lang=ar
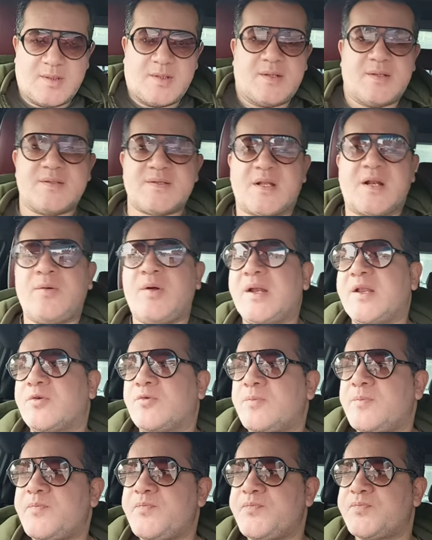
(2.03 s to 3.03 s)
السلام عليكم
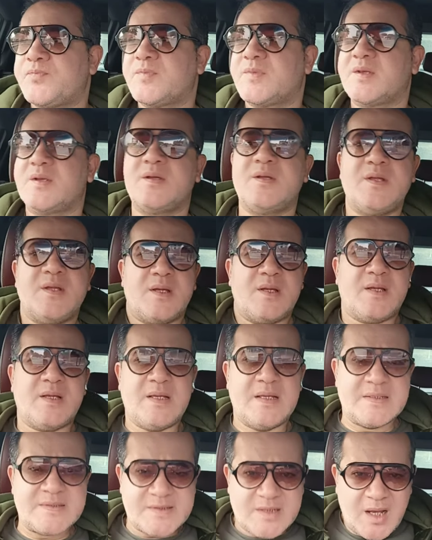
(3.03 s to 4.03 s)

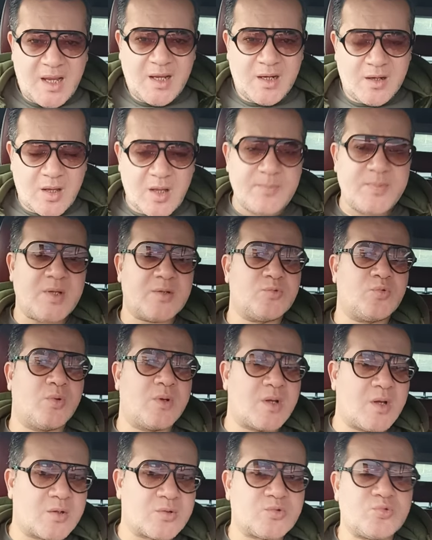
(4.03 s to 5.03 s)
السلاح الابيض
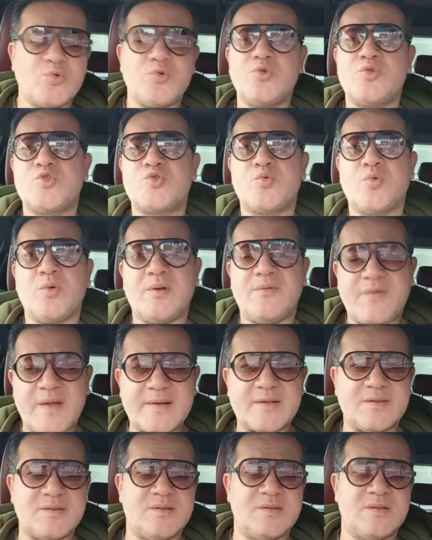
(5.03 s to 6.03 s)
والخرطوش
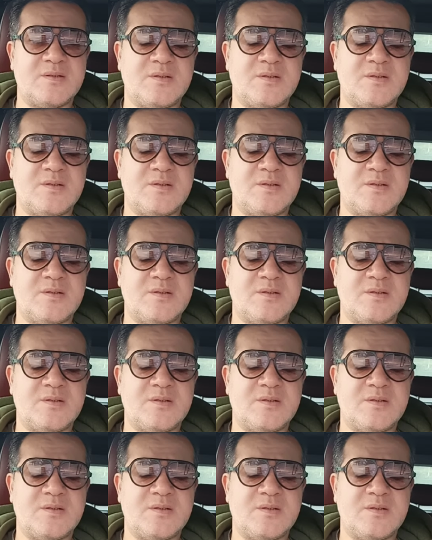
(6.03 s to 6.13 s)
والفرد